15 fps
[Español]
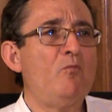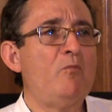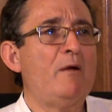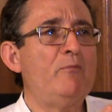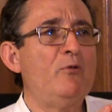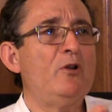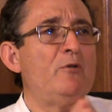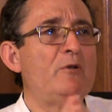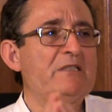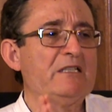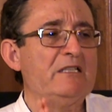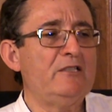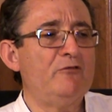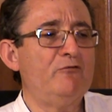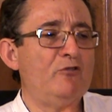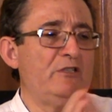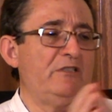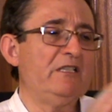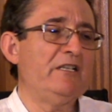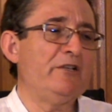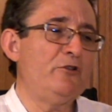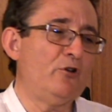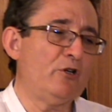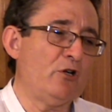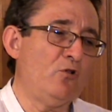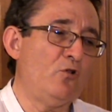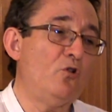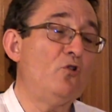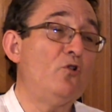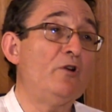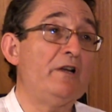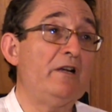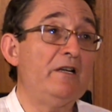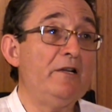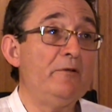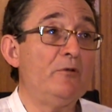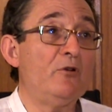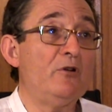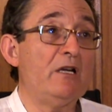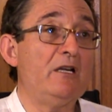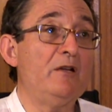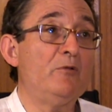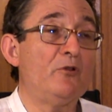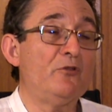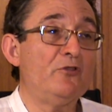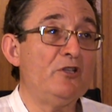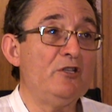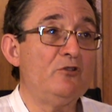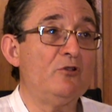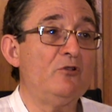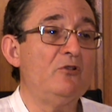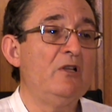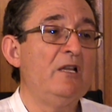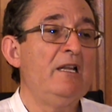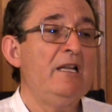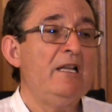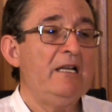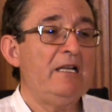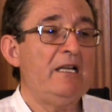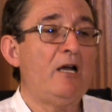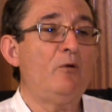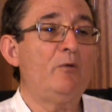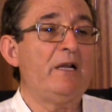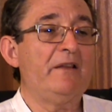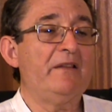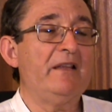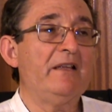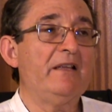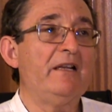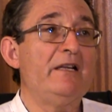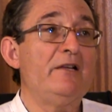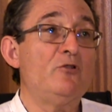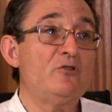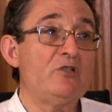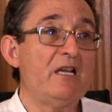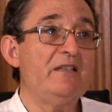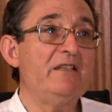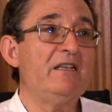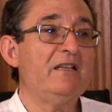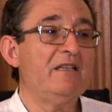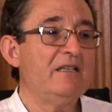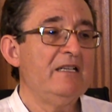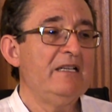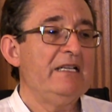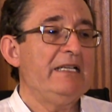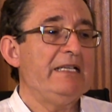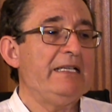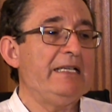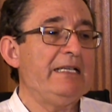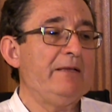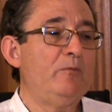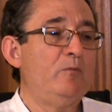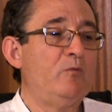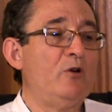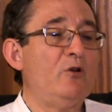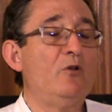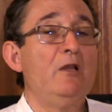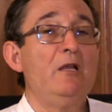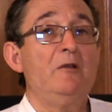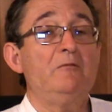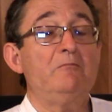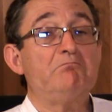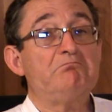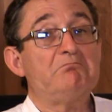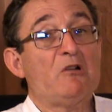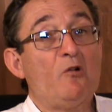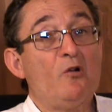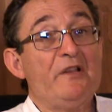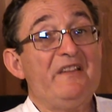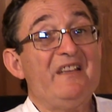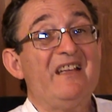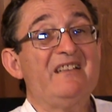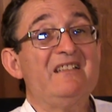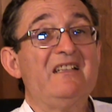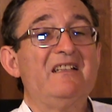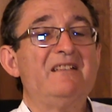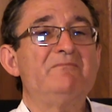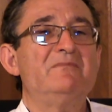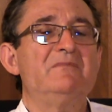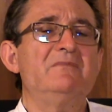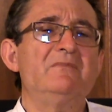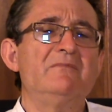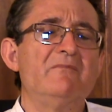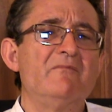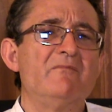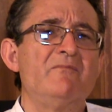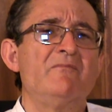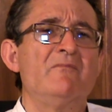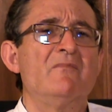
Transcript: un vapuleo bastante fuerte que yo recojo en el libro, en el libro cito la obra de Lenosaña y bueno, hoy día ya... Mm,